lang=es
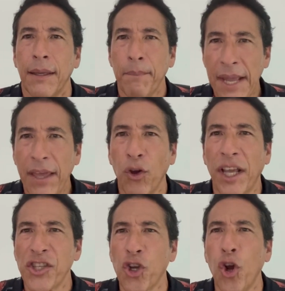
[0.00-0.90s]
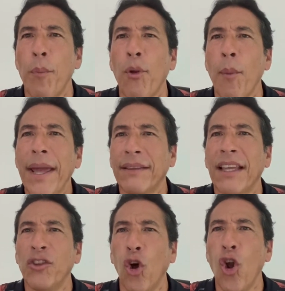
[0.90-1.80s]
Miedo que solo
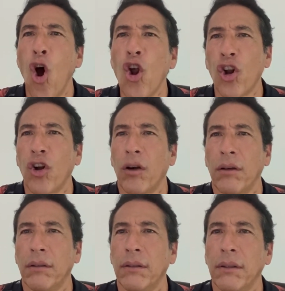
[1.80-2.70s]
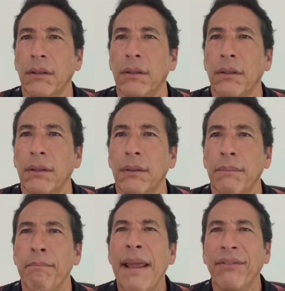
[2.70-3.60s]
promete dolor,
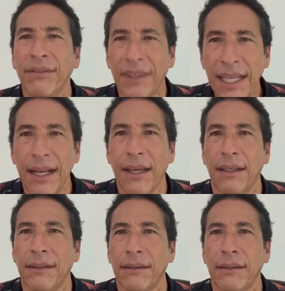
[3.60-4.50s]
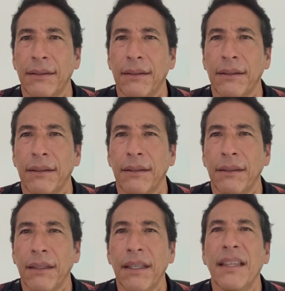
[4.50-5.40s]
mentira
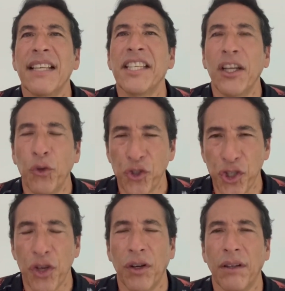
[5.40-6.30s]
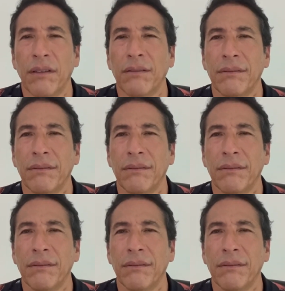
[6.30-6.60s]
y desilusión.